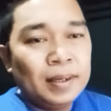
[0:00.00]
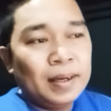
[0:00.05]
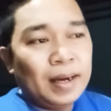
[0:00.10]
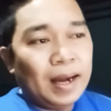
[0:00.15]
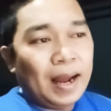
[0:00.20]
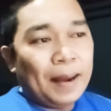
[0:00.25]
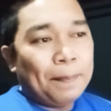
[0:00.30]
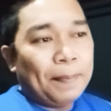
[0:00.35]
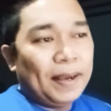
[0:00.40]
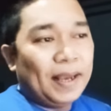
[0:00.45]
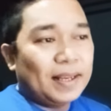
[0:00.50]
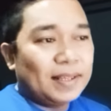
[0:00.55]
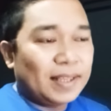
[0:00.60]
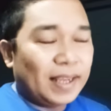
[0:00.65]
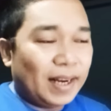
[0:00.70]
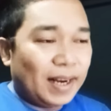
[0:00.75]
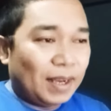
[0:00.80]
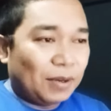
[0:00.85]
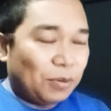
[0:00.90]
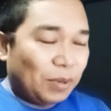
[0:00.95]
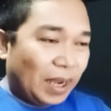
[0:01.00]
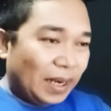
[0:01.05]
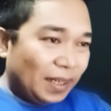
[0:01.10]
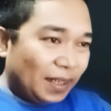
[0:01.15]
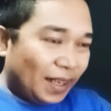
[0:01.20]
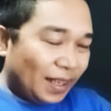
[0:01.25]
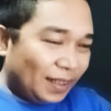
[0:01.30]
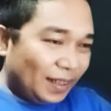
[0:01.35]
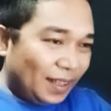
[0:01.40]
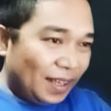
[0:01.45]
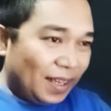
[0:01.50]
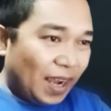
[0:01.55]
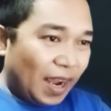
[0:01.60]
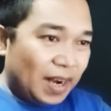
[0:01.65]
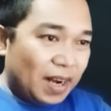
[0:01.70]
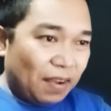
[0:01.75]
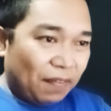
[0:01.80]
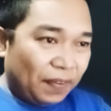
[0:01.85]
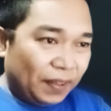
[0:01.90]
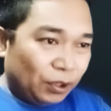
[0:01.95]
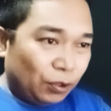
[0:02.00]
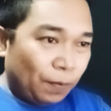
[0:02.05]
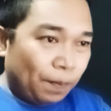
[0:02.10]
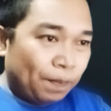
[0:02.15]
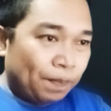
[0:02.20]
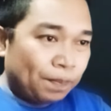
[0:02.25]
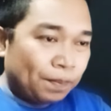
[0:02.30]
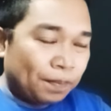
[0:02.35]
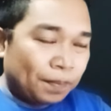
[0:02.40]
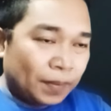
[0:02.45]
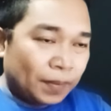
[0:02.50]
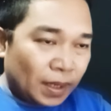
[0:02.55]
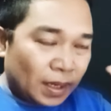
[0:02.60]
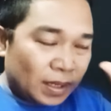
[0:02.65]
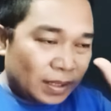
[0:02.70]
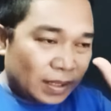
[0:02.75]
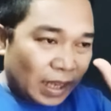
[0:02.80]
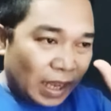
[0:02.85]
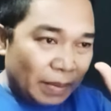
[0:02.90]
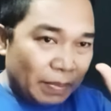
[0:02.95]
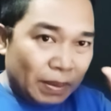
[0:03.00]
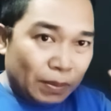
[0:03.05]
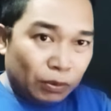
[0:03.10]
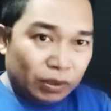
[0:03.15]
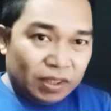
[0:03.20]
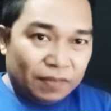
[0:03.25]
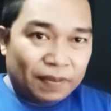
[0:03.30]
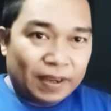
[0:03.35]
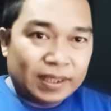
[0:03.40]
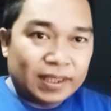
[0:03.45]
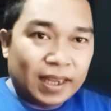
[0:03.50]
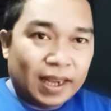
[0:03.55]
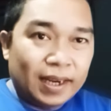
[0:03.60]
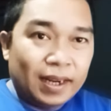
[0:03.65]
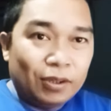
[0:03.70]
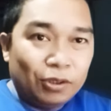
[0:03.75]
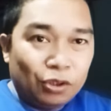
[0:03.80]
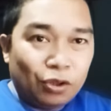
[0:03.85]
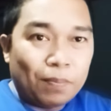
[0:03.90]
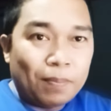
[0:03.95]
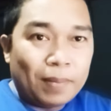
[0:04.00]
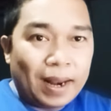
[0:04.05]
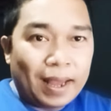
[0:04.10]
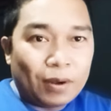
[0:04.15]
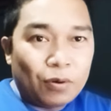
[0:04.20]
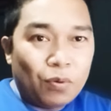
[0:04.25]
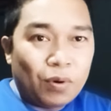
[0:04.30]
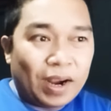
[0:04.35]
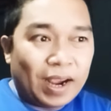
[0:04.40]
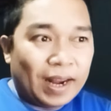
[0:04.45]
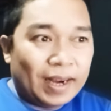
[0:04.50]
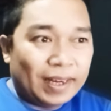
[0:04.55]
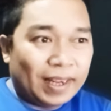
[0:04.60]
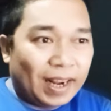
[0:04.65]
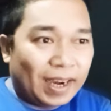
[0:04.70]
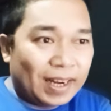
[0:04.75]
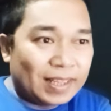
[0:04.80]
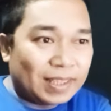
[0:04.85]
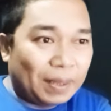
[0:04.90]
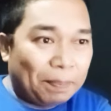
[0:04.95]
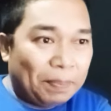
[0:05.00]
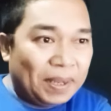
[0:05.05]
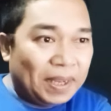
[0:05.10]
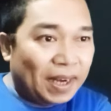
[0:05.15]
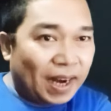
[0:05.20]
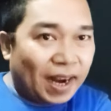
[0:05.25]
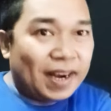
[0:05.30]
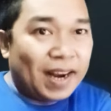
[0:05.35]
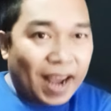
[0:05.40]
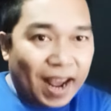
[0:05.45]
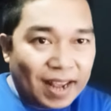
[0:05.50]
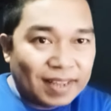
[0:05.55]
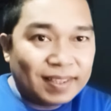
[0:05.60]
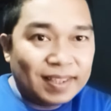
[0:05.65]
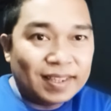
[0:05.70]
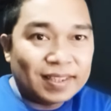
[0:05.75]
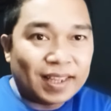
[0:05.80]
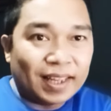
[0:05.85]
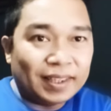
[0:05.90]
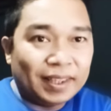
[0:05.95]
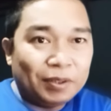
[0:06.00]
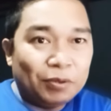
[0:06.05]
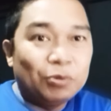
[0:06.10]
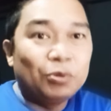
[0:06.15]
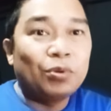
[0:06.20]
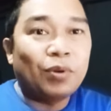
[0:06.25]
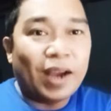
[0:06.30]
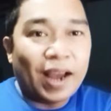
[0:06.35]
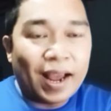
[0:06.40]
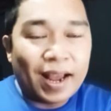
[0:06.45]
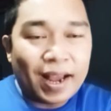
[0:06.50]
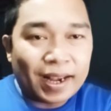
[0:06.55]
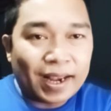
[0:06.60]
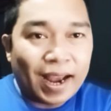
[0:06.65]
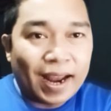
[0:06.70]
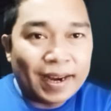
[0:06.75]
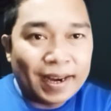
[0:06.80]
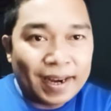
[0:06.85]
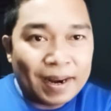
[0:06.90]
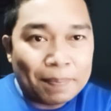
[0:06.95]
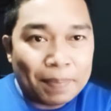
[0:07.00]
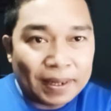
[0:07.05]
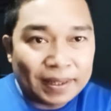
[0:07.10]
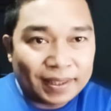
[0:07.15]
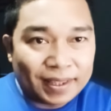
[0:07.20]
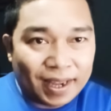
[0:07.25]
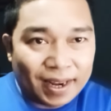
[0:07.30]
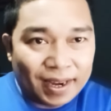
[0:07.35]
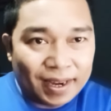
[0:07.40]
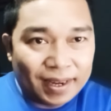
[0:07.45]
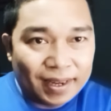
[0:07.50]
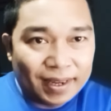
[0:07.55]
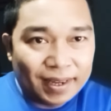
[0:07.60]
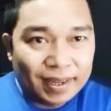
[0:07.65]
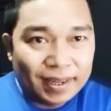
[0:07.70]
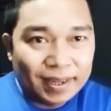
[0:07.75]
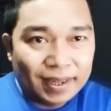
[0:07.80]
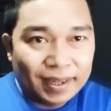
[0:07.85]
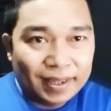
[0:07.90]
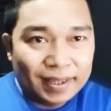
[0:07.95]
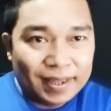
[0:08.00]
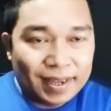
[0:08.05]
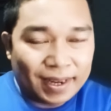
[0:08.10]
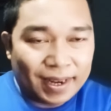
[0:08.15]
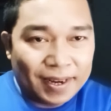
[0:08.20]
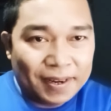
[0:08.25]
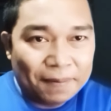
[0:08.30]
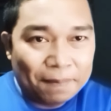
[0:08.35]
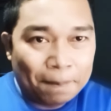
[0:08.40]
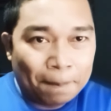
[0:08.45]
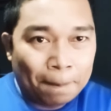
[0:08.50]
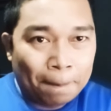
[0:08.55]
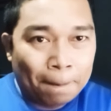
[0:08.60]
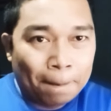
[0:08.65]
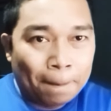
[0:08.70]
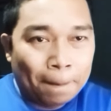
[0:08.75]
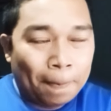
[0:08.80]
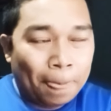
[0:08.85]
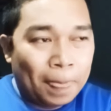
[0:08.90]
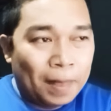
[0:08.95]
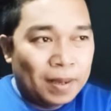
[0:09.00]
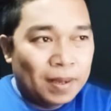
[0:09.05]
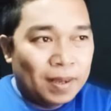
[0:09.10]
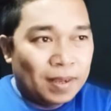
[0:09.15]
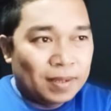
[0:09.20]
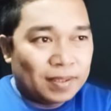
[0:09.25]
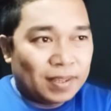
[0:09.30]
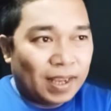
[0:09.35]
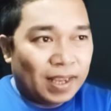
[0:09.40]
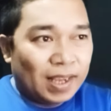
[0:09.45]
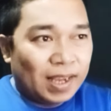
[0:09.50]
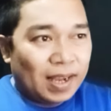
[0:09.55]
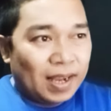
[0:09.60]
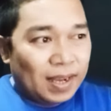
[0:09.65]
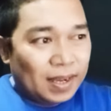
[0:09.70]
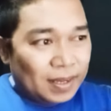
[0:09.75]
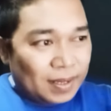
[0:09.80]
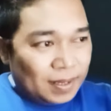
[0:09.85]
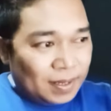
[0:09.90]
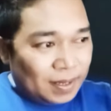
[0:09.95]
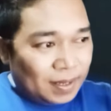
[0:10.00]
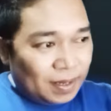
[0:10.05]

apa yang saya lakukan ketika ada fitup saya memotivasi anda untuk melakukan karena saya ingin ada hasil saat itu untuk anda dapatkan ya kan saya